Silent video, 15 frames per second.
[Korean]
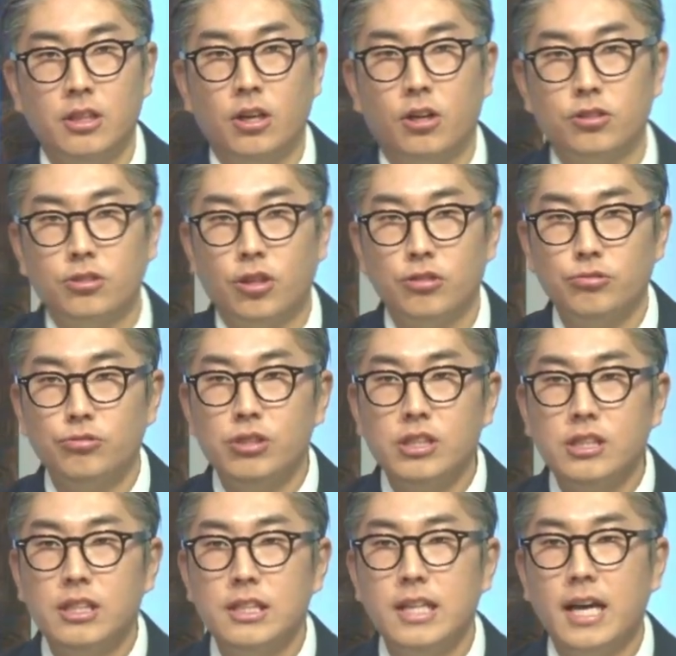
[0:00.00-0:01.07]
어떤 우리
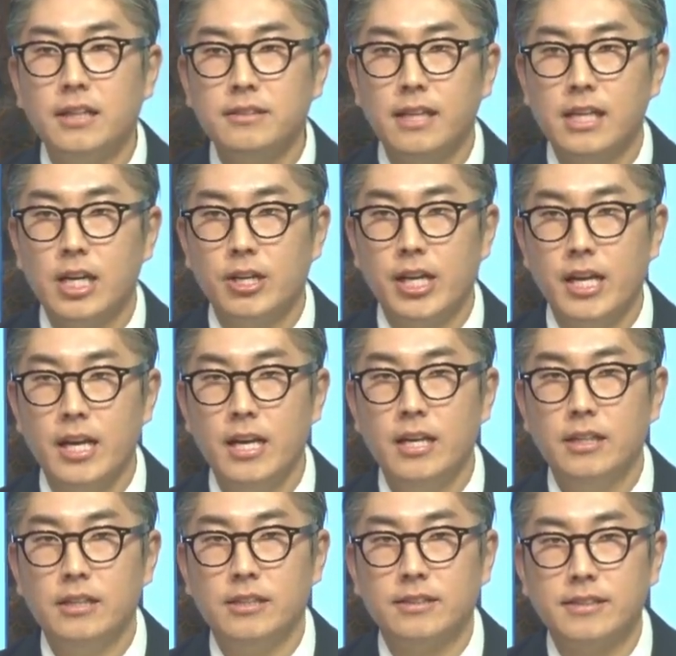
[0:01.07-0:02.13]

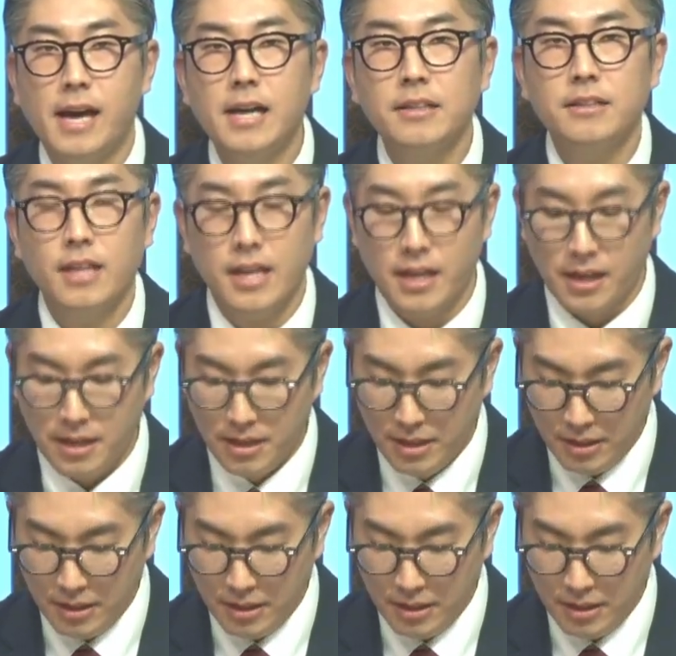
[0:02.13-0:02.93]
신앙생활의 이 상태,